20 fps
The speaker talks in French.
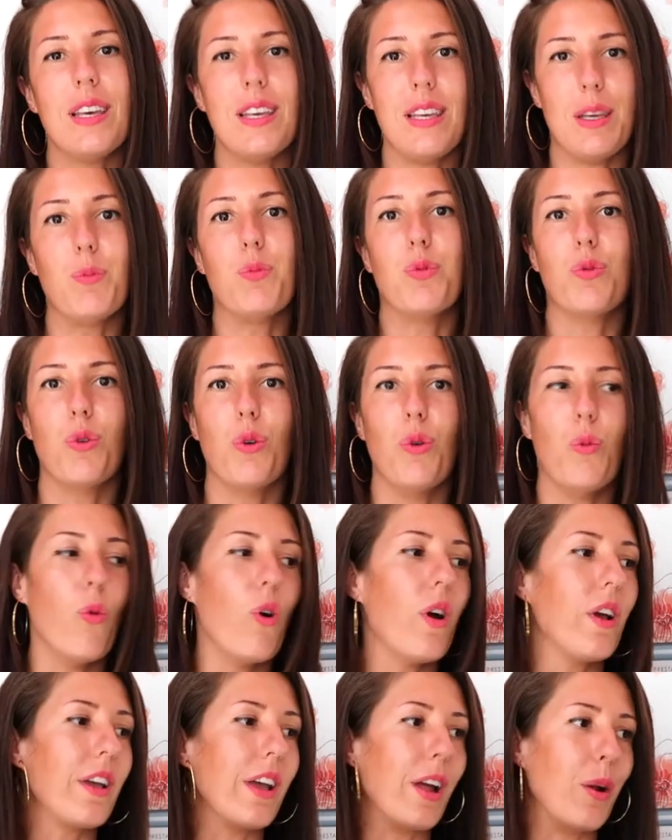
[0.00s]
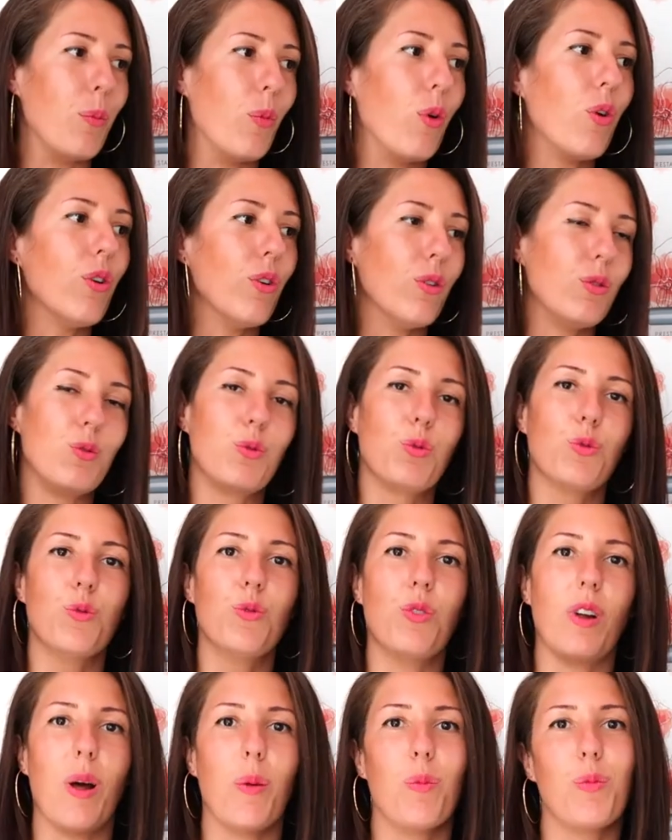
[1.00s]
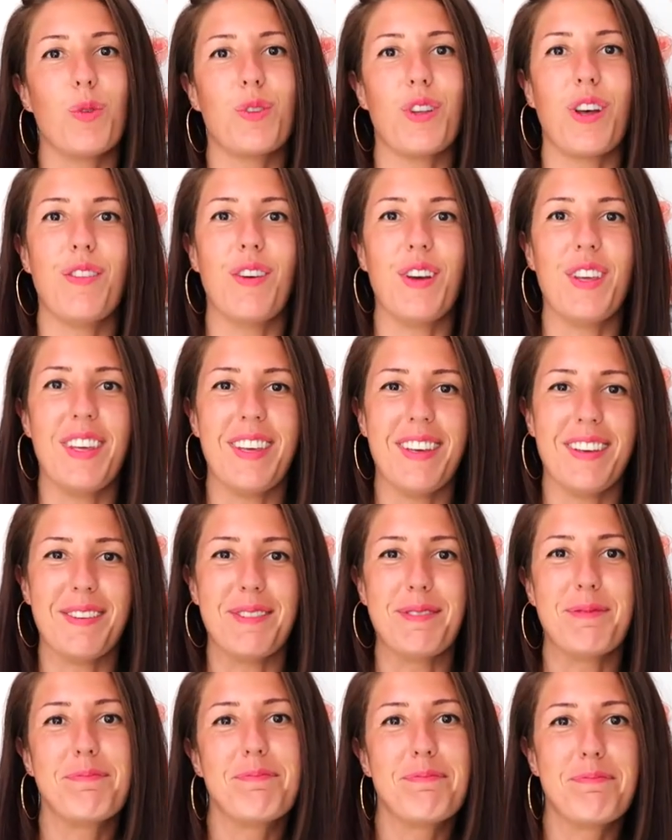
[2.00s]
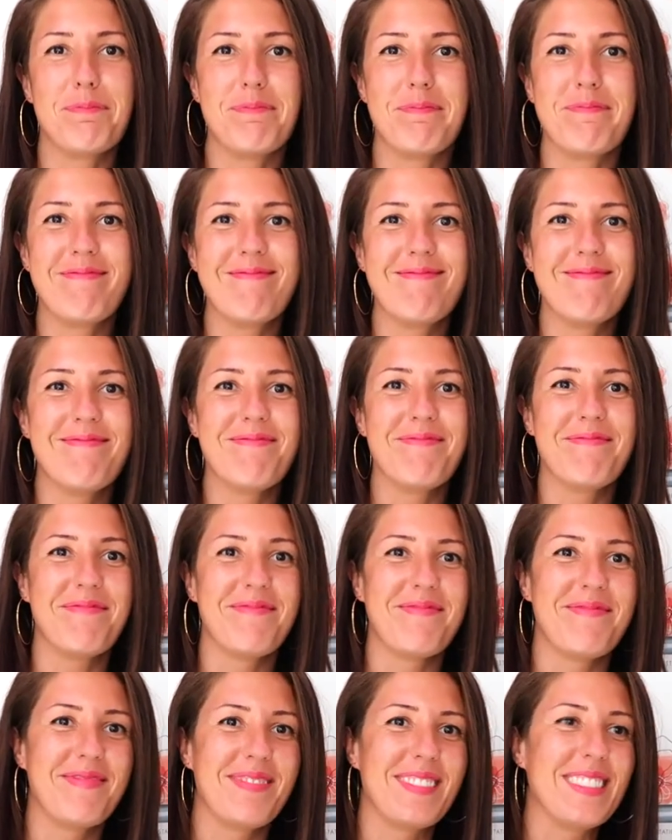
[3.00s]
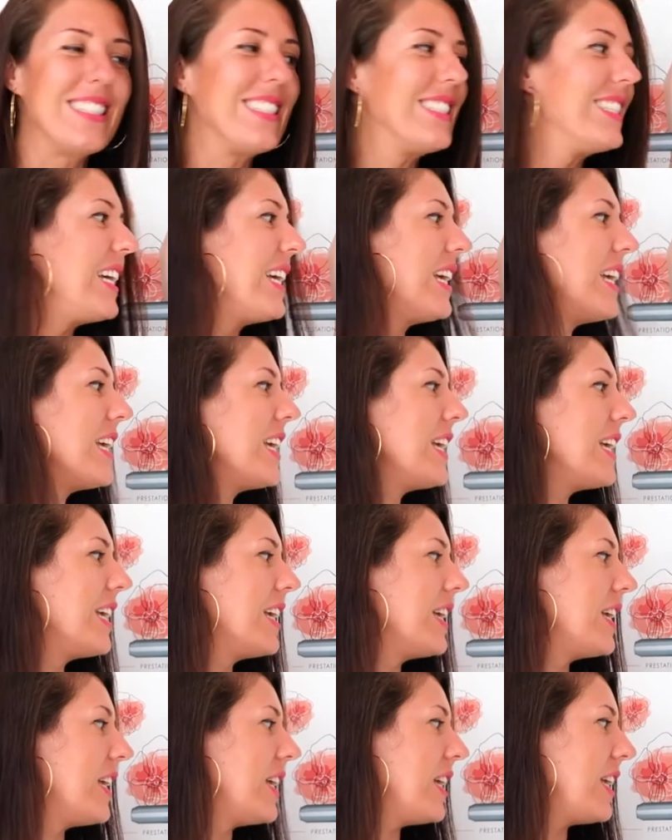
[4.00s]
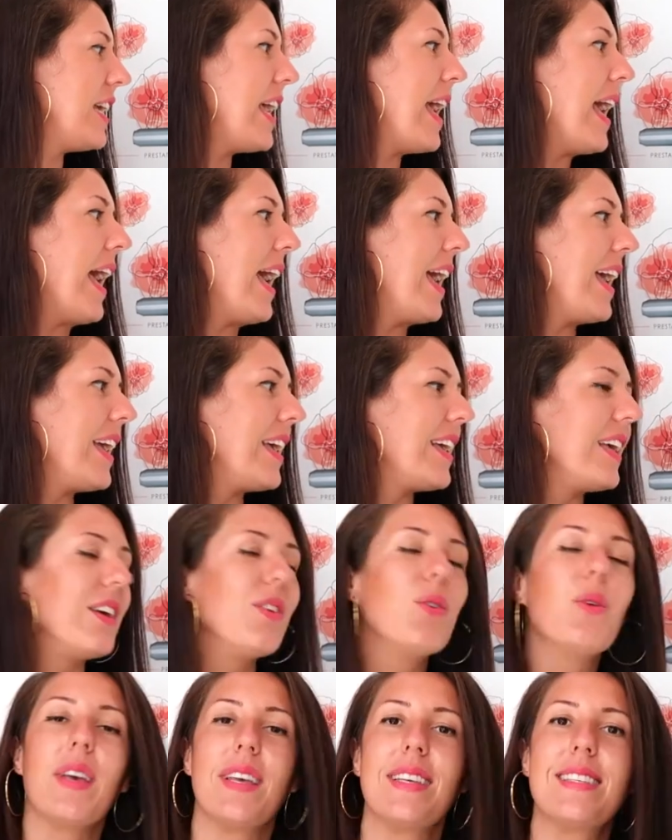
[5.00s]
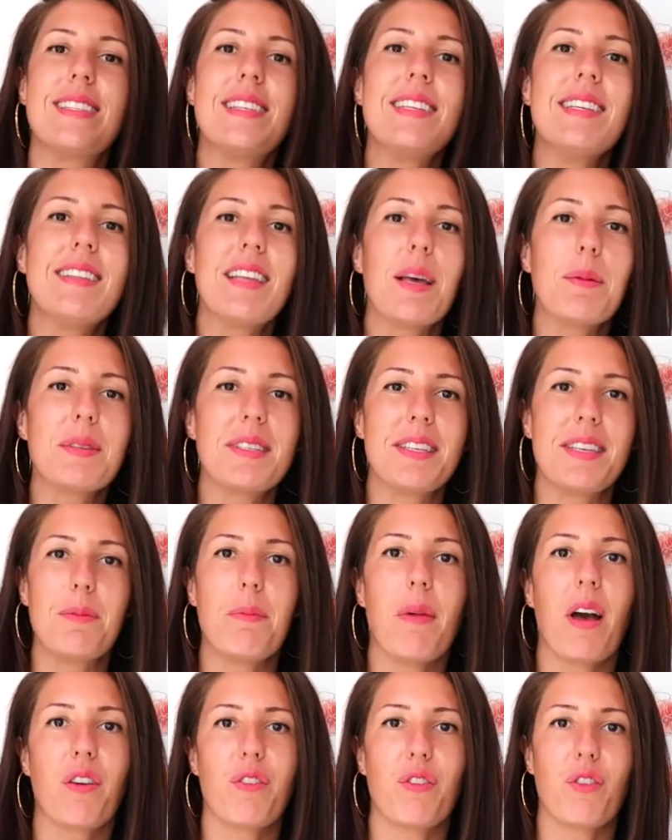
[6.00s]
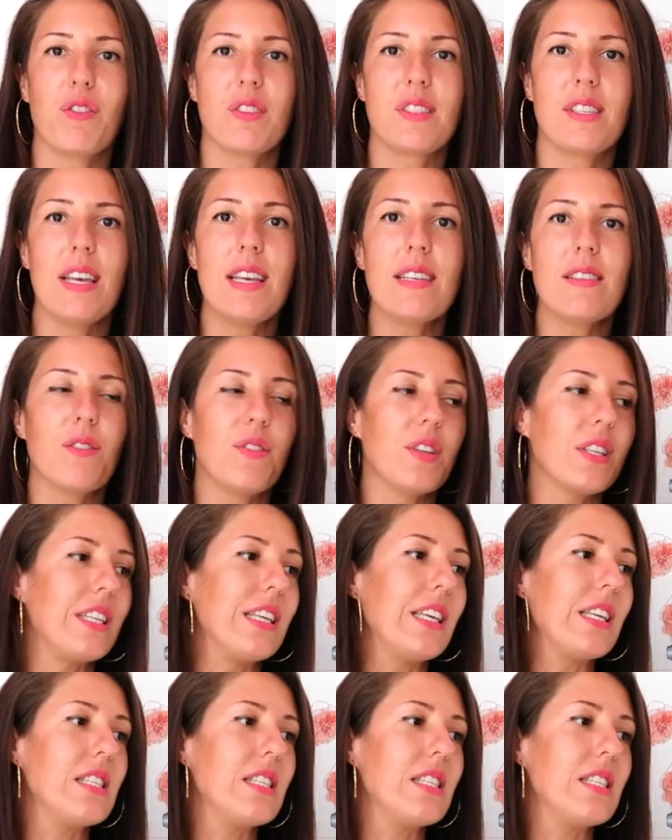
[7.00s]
et pour moi également euh, pour, euh, travailler. D'accord, et parce que c'est oui, c'est c'est français. Oui, Stylidab, c'est une marque française en fait, qui